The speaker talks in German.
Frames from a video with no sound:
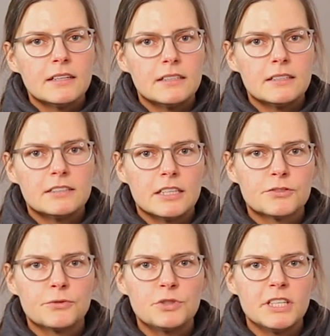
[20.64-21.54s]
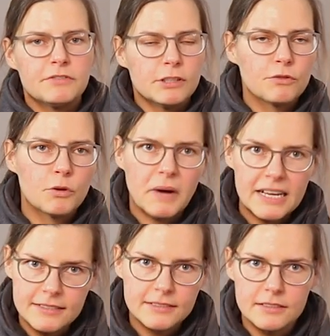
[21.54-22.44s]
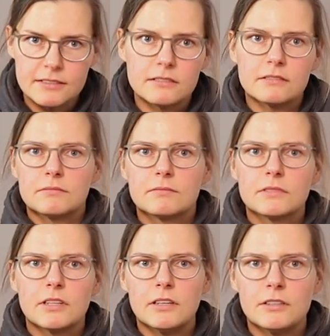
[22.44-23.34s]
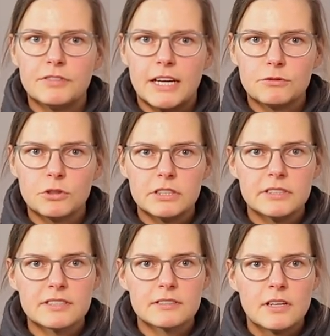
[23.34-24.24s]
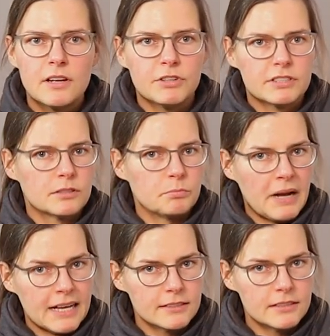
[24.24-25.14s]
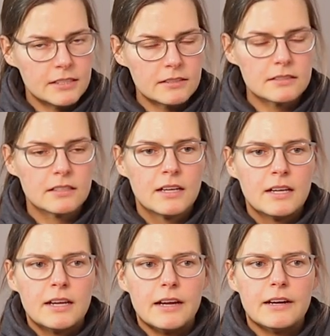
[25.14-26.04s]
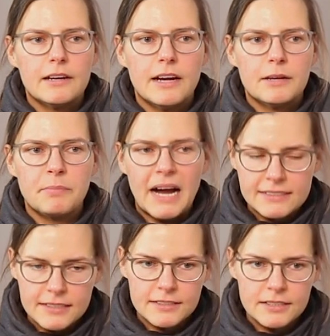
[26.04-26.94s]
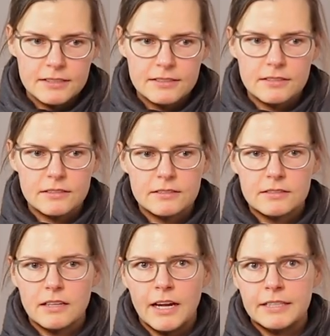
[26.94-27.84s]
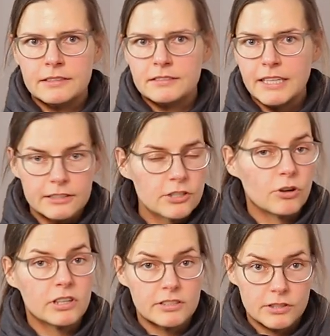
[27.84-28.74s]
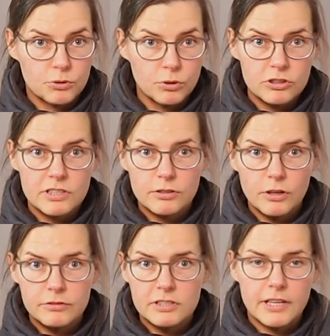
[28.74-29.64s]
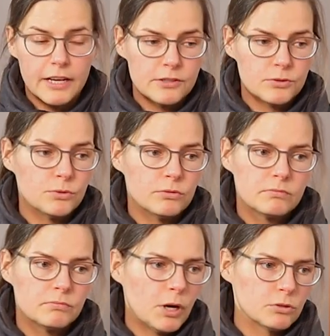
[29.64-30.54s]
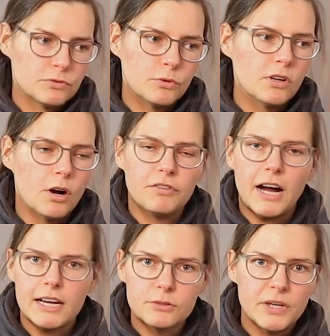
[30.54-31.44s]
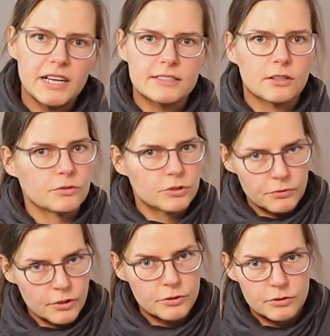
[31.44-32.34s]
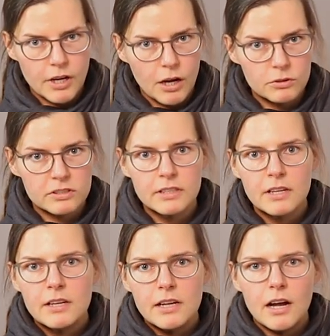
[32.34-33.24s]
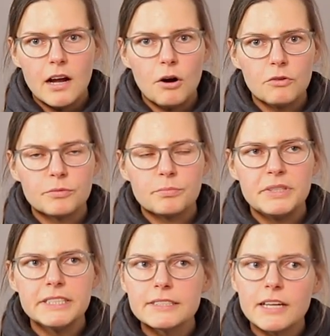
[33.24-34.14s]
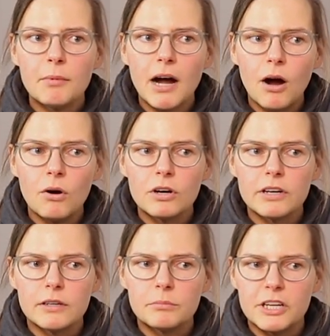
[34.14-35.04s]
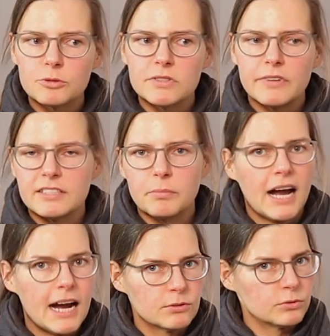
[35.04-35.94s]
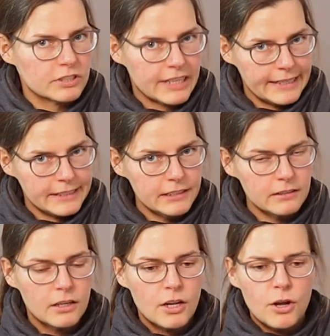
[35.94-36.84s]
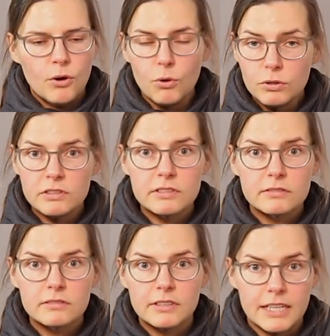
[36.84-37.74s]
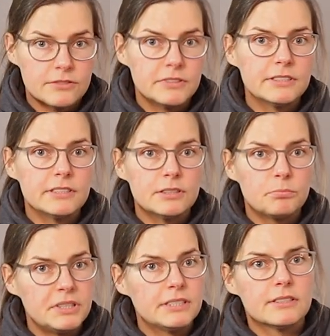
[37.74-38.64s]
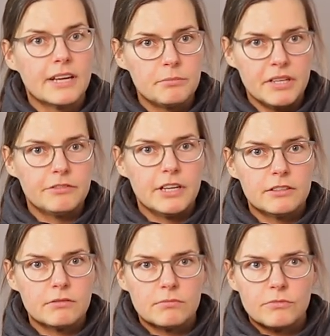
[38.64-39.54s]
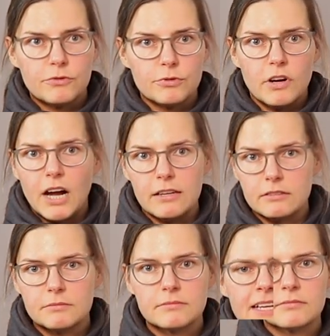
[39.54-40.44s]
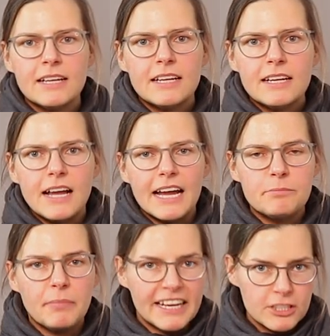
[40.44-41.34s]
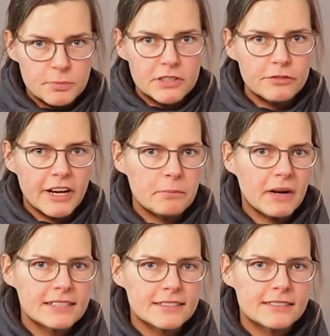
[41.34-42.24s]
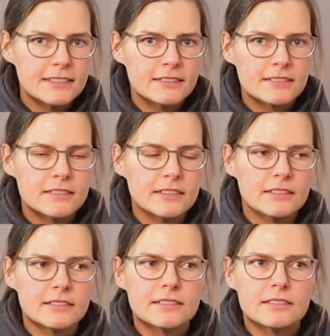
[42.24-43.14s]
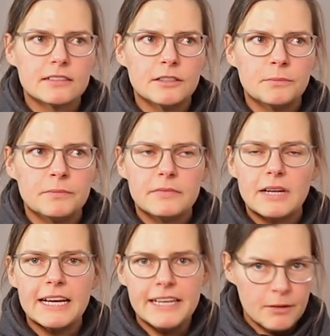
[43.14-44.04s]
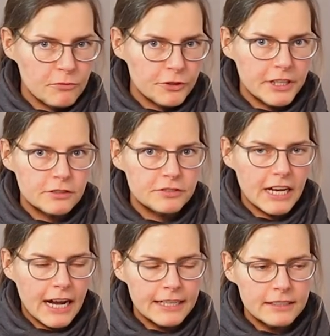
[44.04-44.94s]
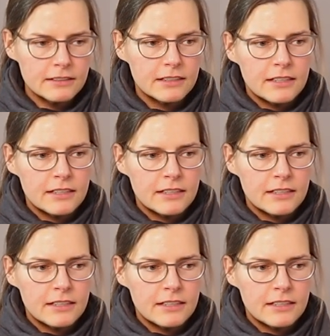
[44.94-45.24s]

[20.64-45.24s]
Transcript: äh, das für die Entwicklung von Basisdiensten äh, verantwortlich ist. Was ist ein Basisdienst? Äh, ein Basisdienst ist ein technisch-organisatorischer Service, also baut sowohl auf Hardware als auch auf Softwarelösungen aus, äh, auf, bietet aber auch ähm, beispielsweise Beratung und Training und, ganz wichtig, bietet einen Mehrwert für alle. Ein Beispiel für einen Basisdienst ist ähm, IM für NFDI.